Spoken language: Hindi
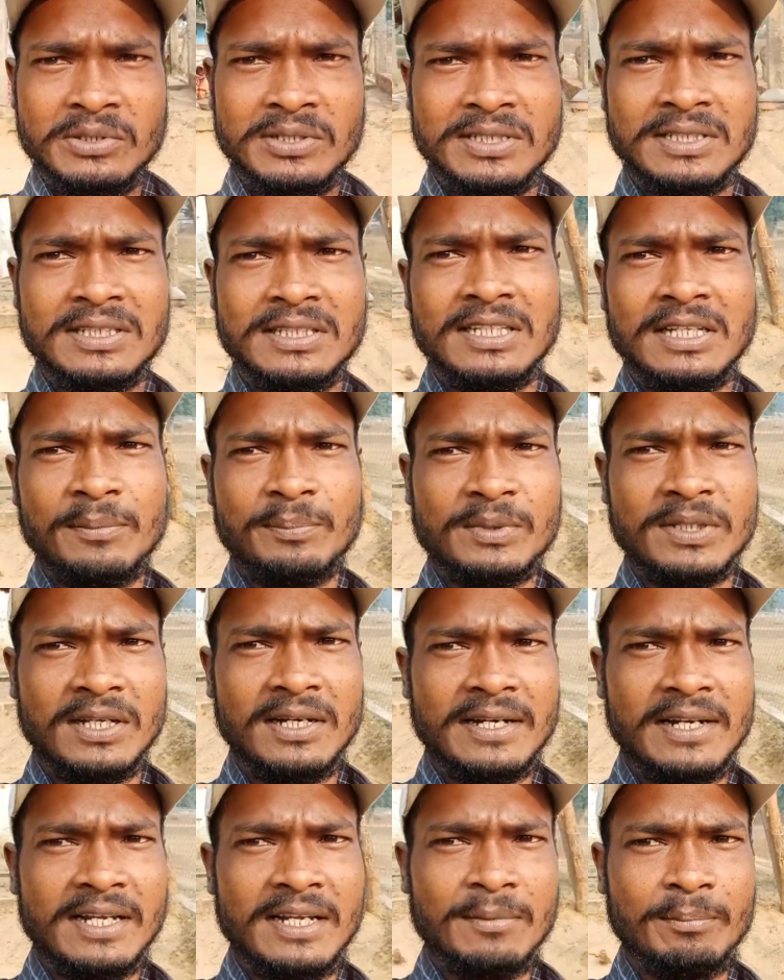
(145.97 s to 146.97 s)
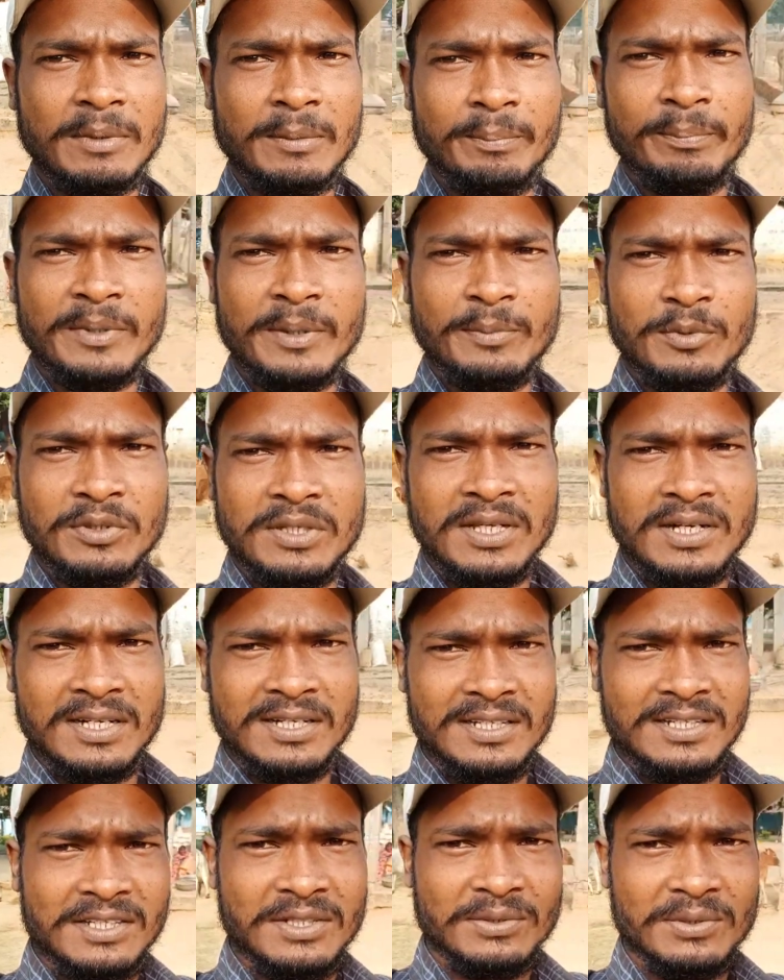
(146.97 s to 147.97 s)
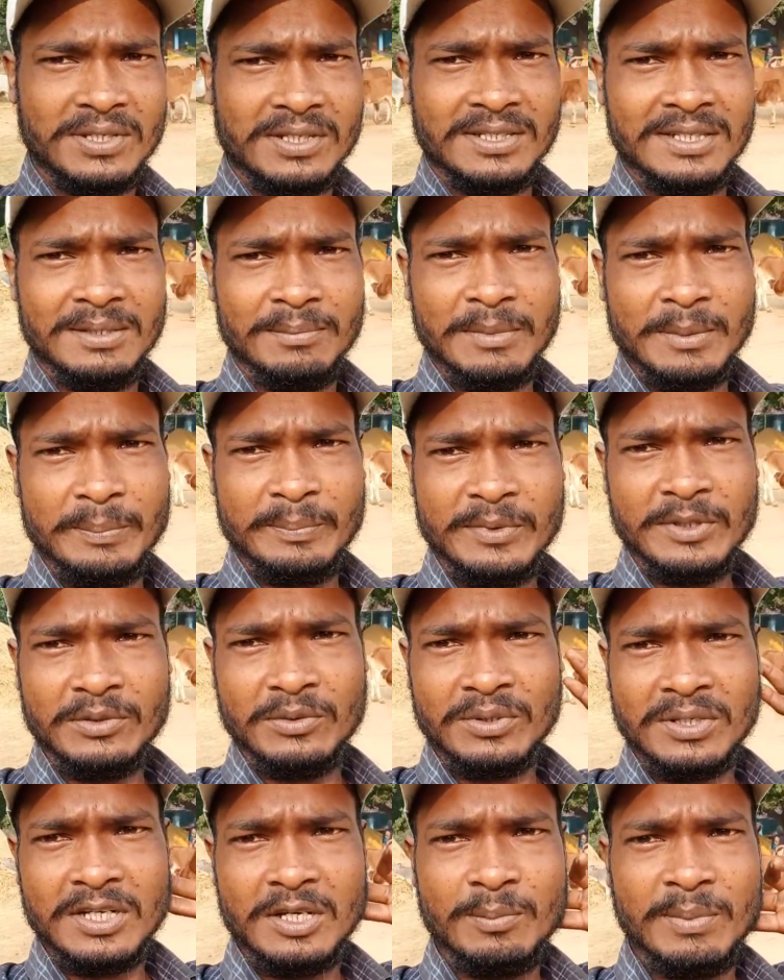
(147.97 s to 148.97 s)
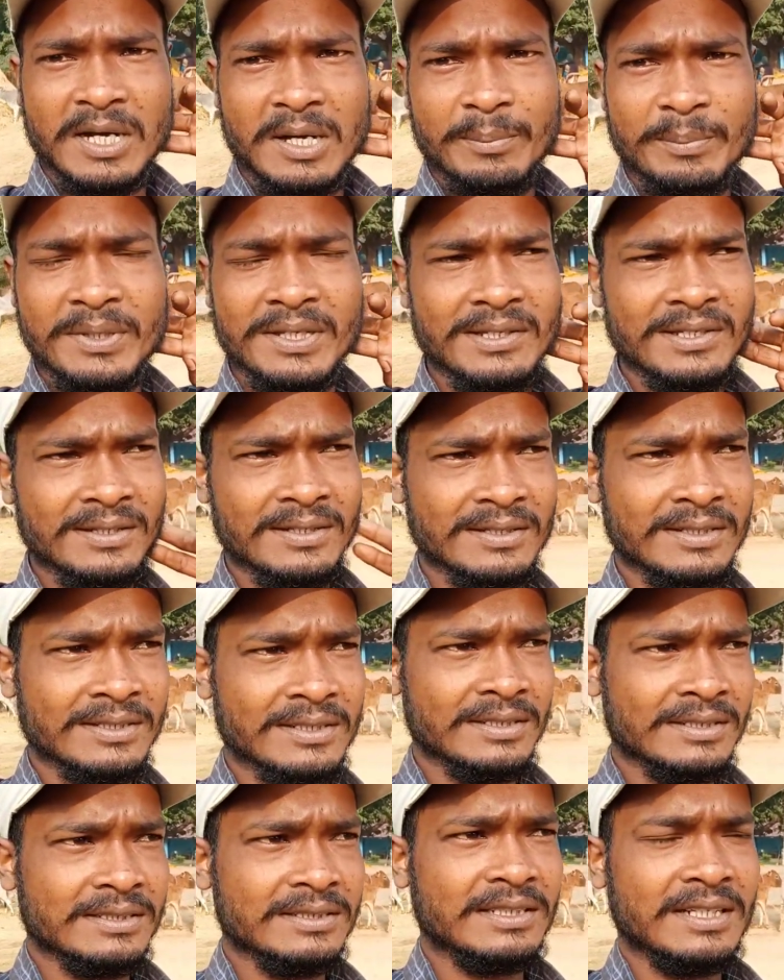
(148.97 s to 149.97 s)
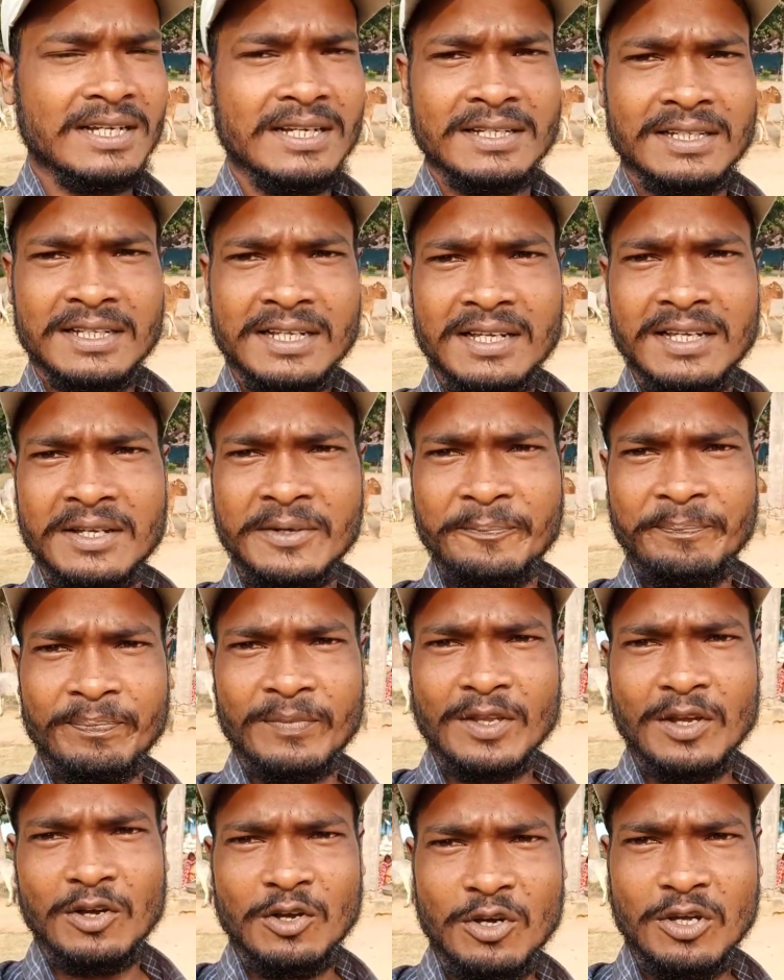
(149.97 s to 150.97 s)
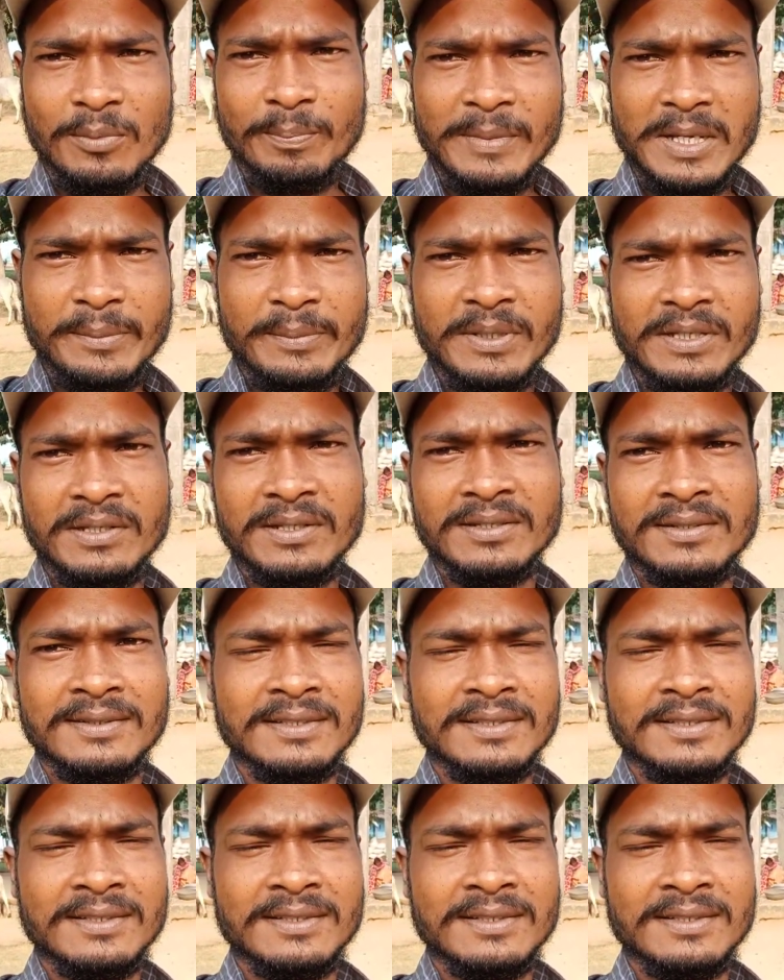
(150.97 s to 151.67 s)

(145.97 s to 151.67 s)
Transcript: तो इसीलिए अब चल रहे हैं मम्मी भी उधर रेडी हो रही हैं मम्मी हो गया भाभी जाएंगे और मैं भी